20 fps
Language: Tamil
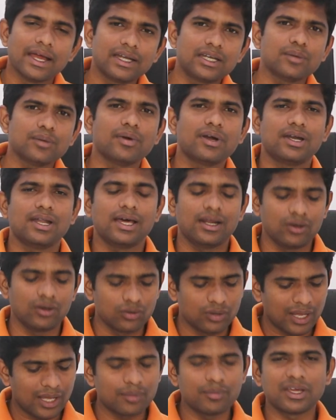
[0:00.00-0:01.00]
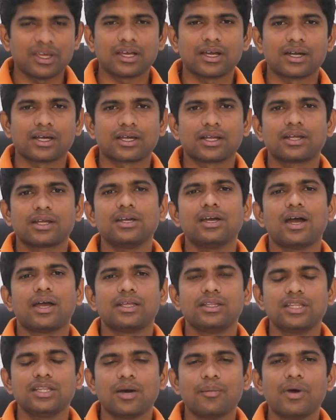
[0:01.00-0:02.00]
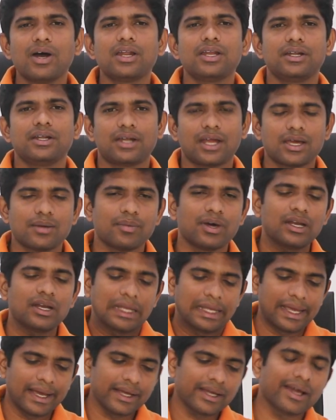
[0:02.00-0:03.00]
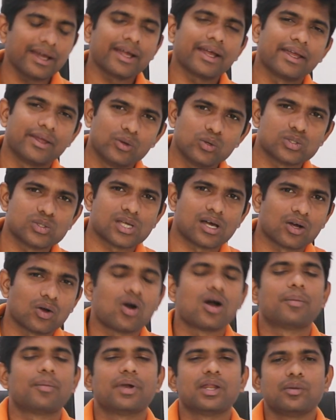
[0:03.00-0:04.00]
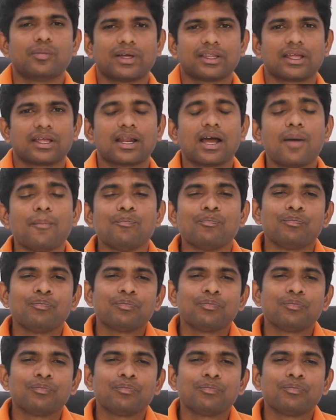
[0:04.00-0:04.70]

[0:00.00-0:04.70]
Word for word: எட்டு மணி நேரம் டைமிங் கணக்கு இருக்குது இந்த மாதிரி டைமர் எங்கெங்கே யூஸ் ஆகும் அப்படின்னு பார்த்தீங்கன்னா